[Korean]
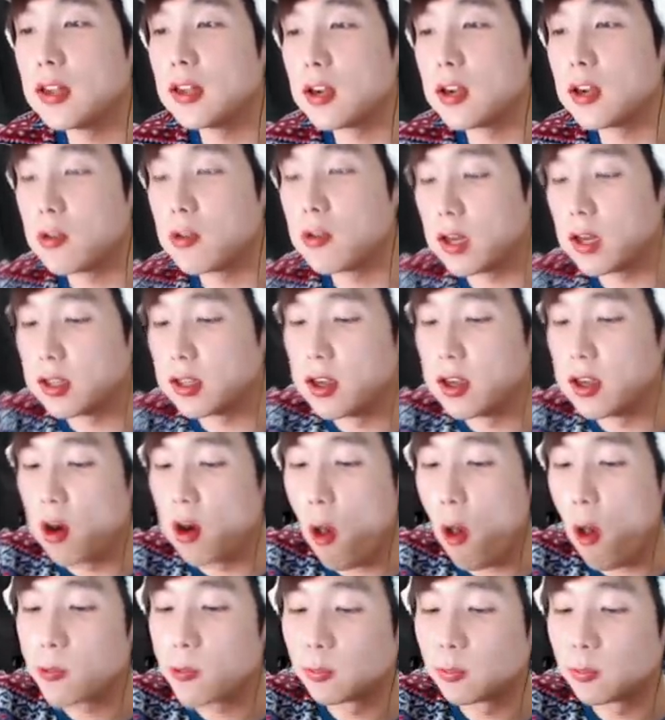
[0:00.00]
것 같아요
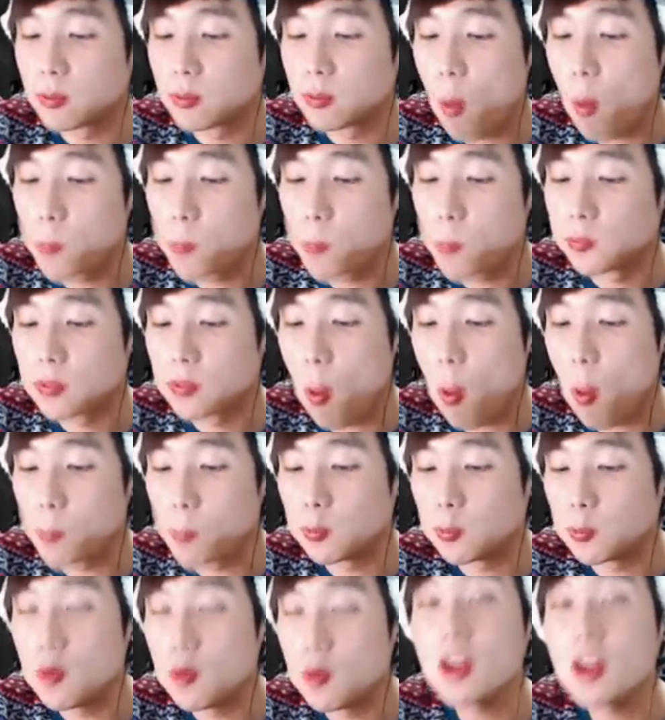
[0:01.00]

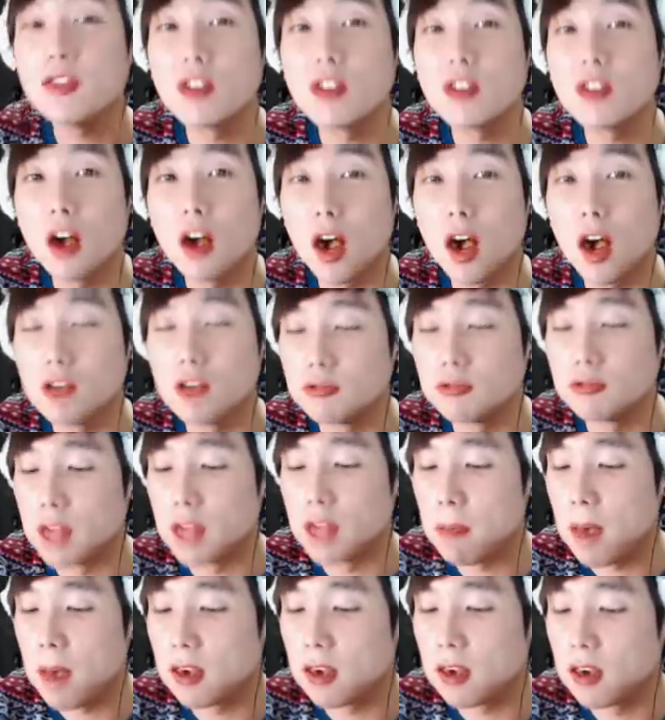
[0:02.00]
폴란드 가가지고
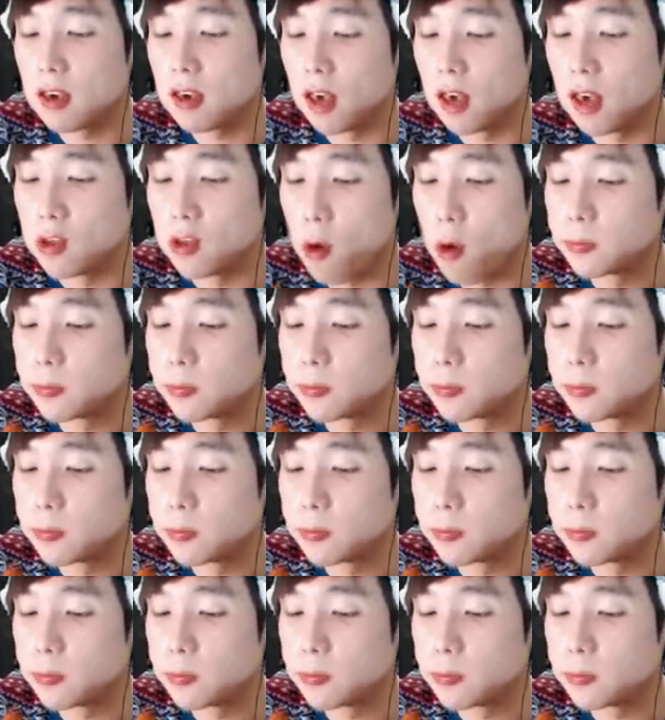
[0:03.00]
덴마크 가서